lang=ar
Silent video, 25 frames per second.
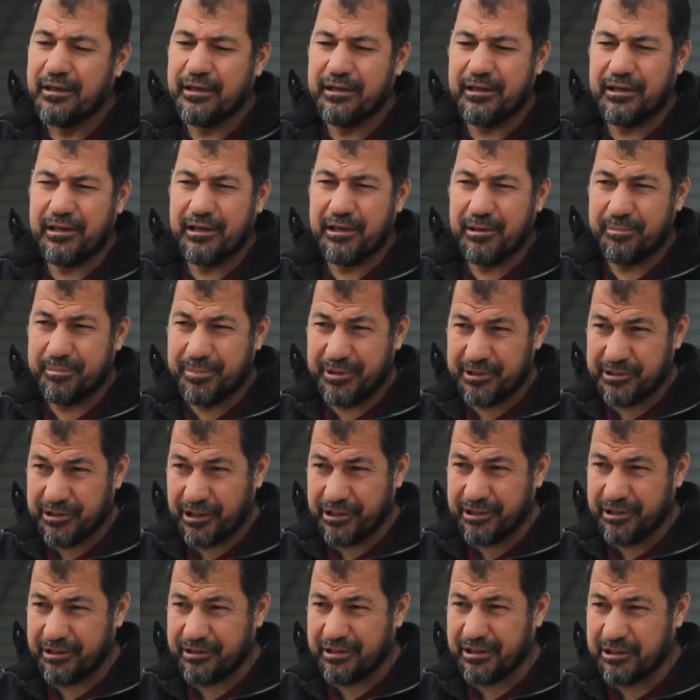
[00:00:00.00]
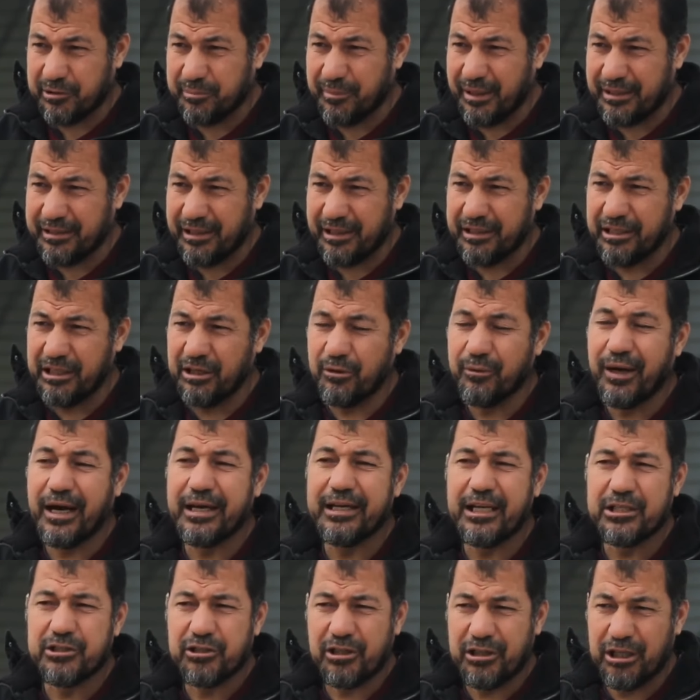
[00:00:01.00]
آه، بسيارات مدنية
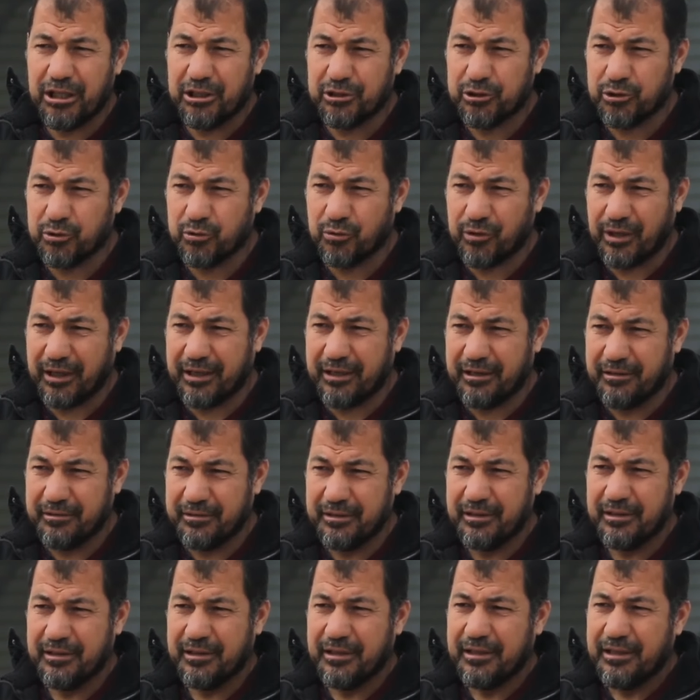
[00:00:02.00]
وعلى جناح السرعة